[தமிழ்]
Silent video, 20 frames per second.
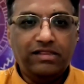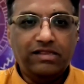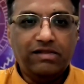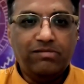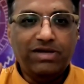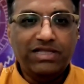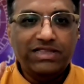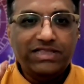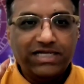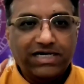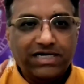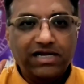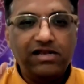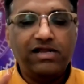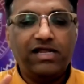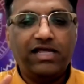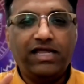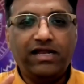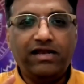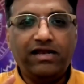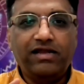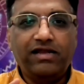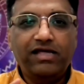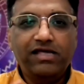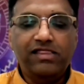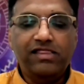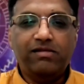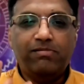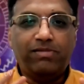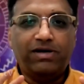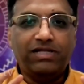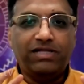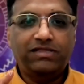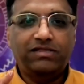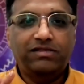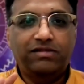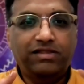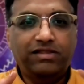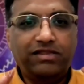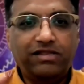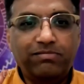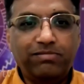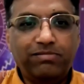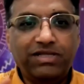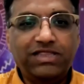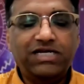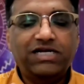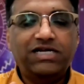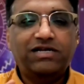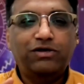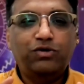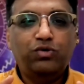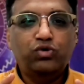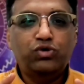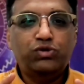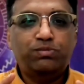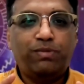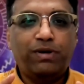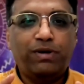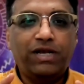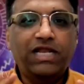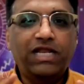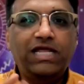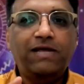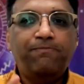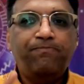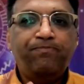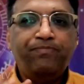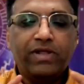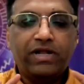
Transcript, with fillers: இந்த மெத்தட்னா என்ன இந்த இந்த மெத்தடை யூஸ் பண்ணி